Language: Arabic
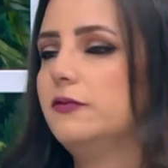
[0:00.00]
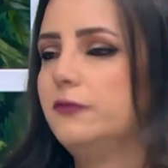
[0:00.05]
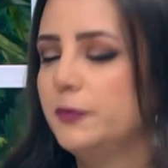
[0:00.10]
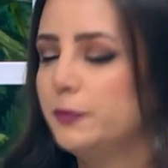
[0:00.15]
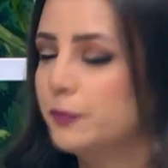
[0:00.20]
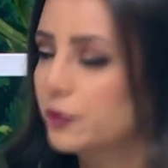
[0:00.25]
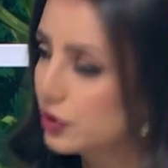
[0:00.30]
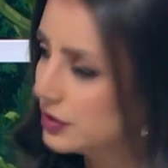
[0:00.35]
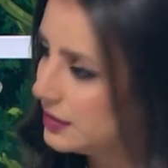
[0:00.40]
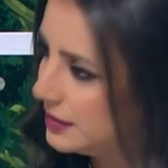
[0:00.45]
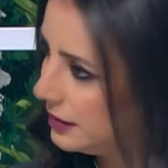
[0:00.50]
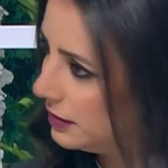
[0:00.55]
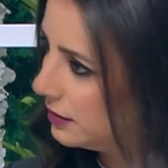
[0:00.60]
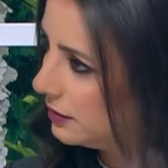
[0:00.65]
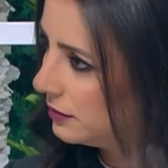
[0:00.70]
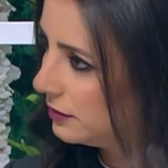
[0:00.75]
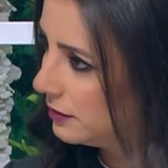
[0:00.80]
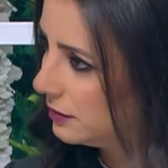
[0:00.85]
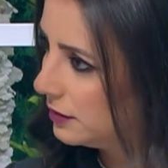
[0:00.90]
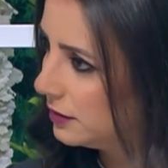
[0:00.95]
في بروتين الكريمه
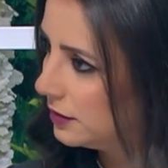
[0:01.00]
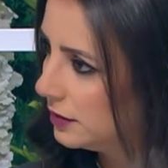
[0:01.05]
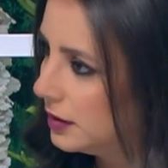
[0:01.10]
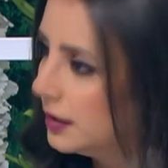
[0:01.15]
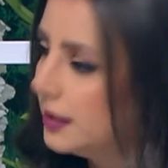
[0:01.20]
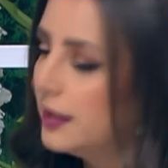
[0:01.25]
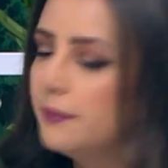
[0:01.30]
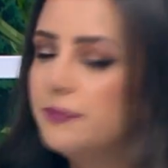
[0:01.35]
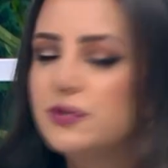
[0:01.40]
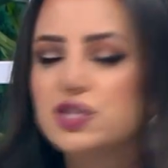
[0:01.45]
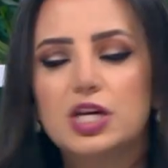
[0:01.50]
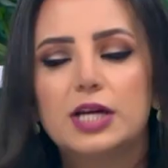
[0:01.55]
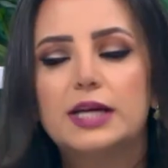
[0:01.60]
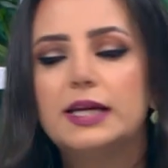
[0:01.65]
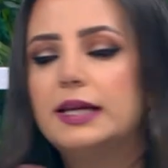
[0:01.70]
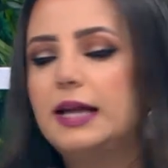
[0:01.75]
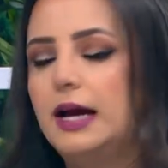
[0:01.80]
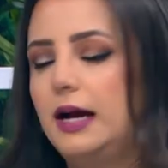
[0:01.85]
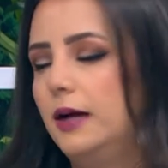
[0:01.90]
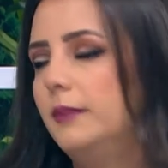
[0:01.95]
انا بحكي كامل
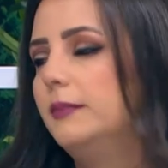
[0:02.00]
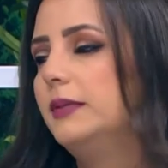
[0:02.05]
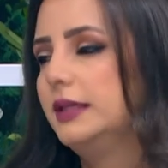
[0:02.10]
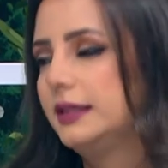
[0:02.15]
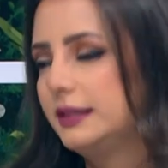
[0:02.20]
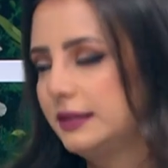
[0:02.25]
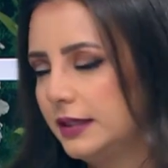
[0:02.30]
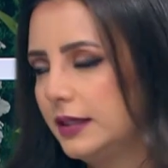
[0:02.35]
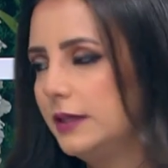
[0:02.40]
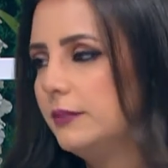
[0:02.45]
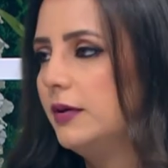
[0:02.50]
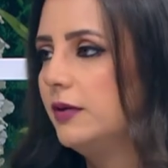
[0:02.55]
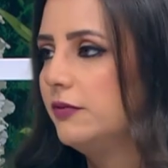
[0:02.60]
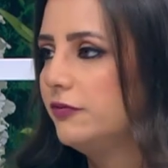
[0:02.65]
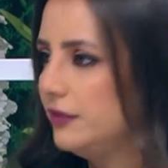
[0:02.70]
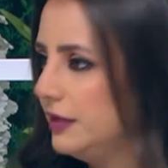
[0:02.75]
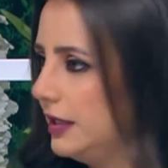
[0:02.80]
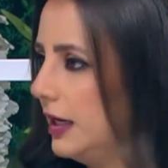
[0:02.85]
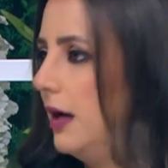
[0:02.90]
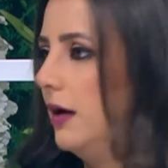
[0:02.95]
بشكل عام الكريمه
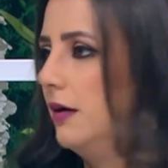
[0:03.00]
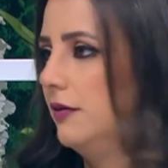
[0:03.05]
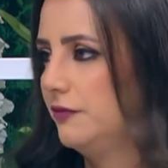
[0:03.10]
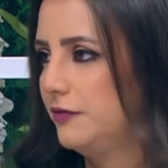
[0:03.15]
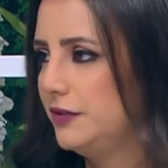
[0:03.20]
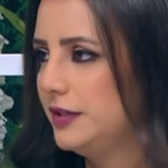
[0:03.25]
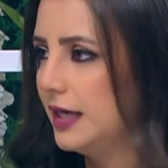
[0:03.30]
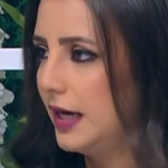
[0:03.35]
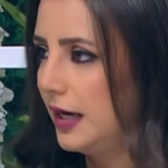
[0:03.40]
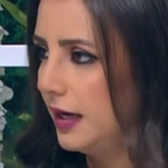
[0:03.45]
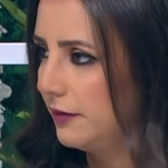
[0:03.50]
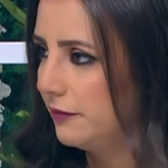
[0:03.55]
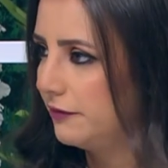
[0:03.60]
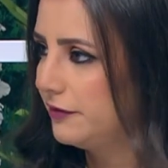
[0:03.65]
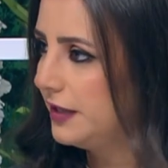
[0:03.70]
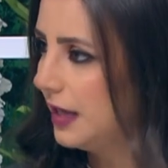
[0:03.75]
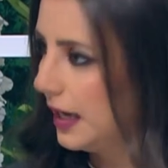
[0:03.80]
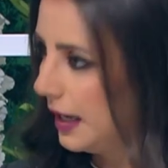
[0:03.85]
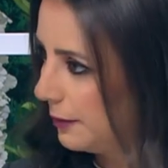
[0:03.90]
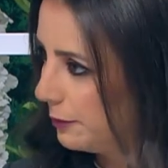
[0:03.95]
فيها فيها فيها,
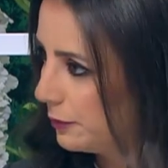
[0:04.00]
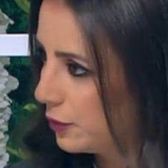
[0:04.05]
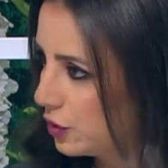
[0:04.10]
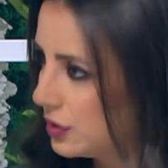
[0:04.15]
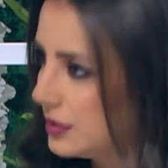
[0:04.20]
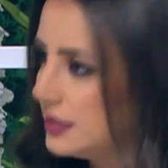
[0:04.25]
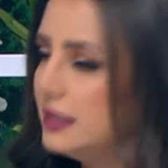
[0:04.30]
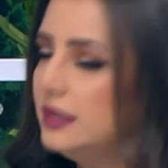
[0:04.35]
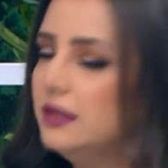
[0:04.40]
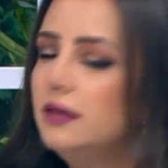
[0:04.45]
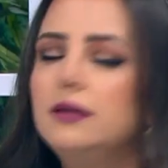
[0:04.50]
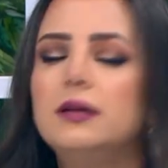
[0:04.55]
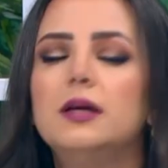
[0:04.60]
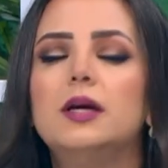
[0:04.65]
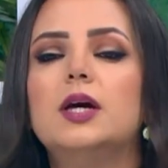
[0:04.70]
فيها بروتين